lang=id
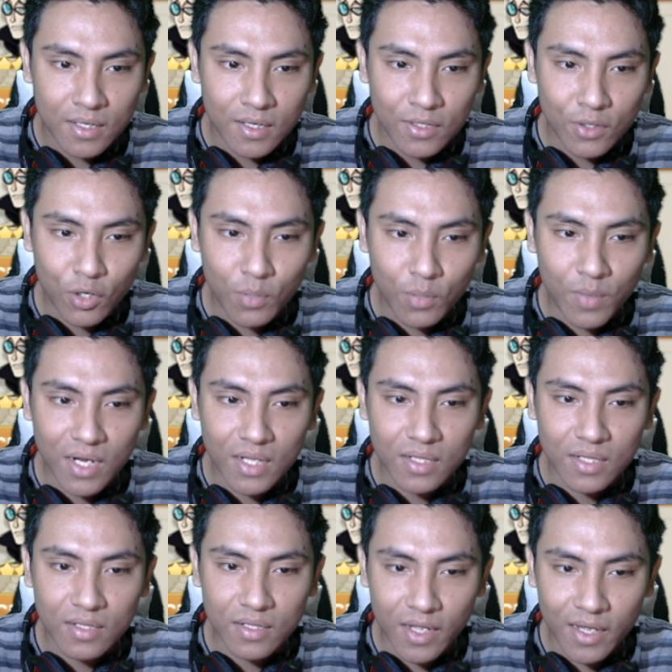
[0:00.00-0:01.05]
Normal
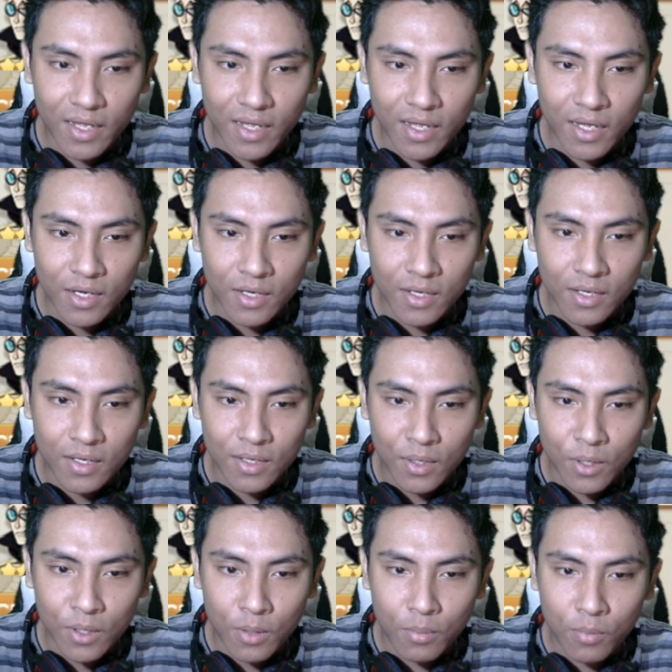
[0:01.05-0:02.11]
at attack
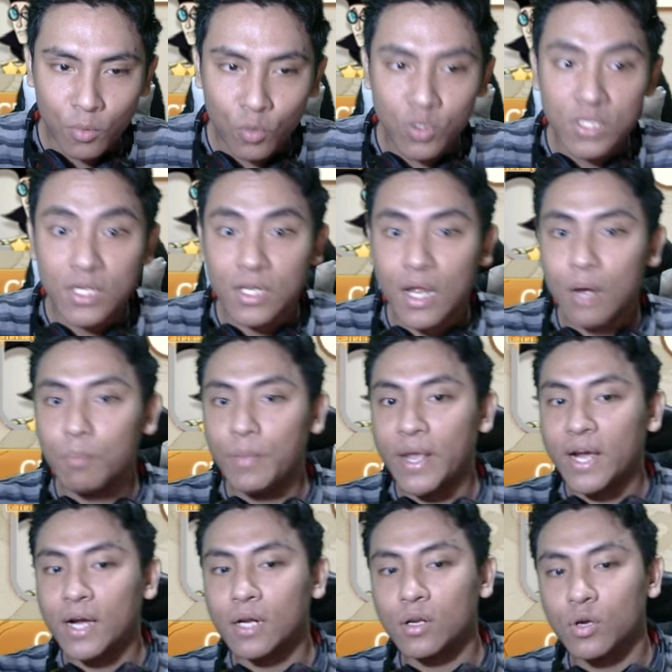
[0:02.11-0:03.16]
uh nyerang
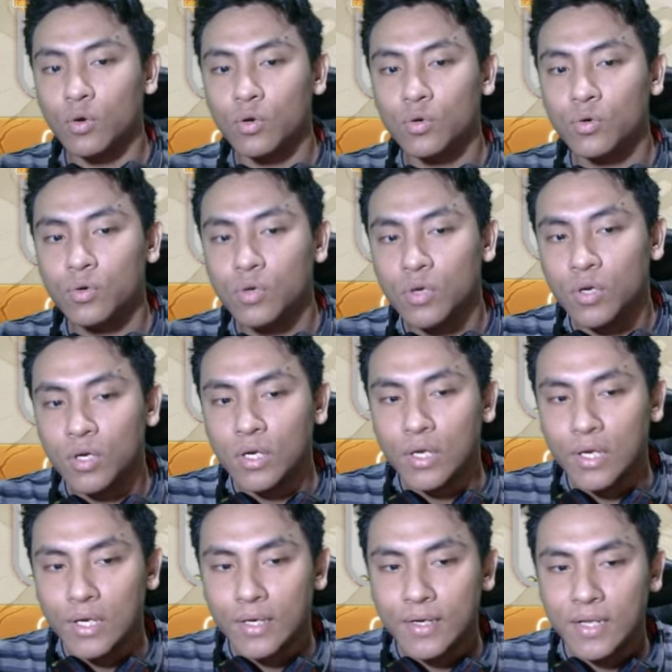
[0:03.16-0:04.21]
back row loh
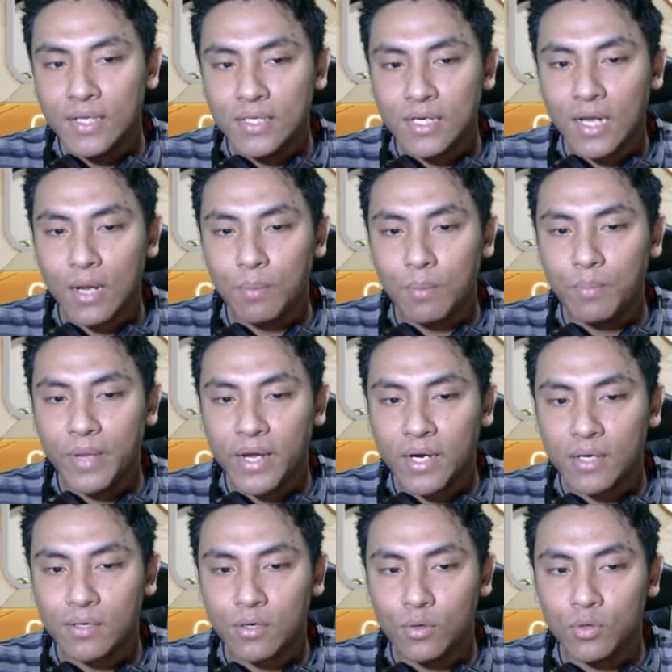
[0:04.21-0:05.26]
dia nyerang back
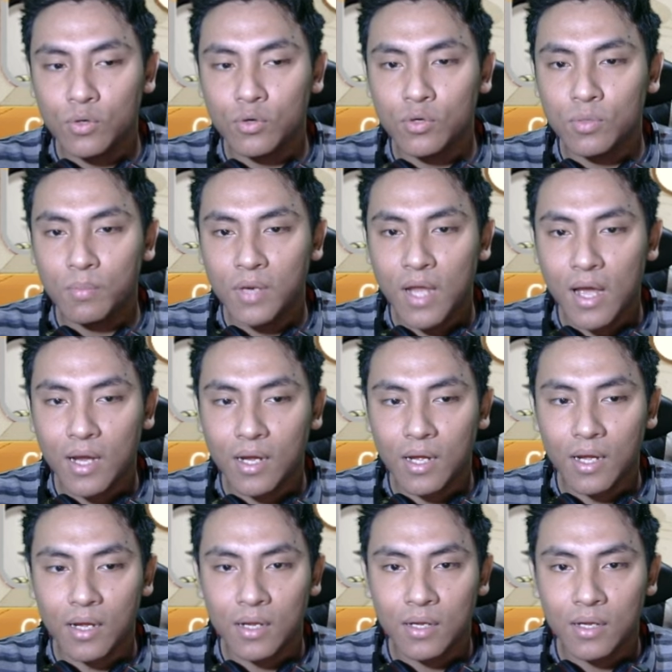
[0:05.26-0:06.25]
row loh belakang